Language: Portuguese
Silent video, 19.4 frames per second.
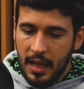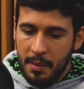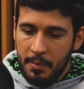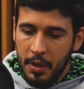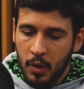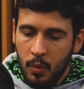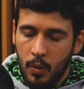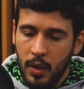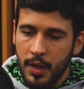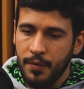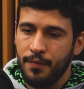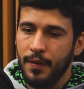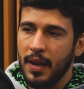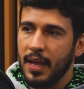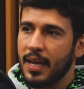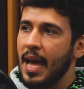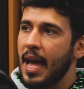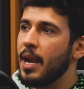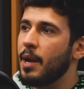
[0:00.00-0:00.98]
termina o ano e
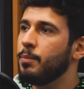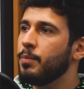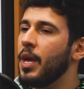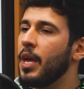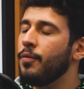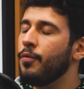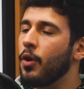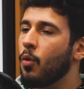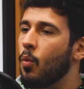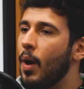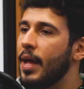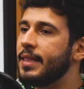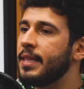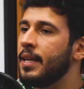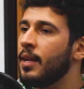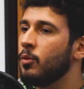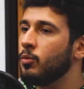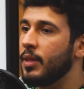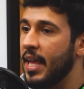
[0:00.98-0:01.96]
fala, cara, por que, que foi
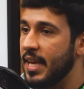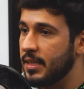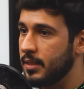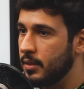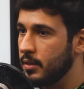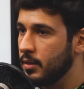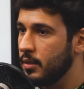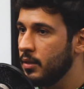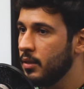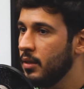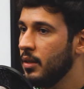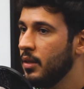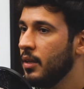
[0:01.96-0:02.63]
quatro e não 10?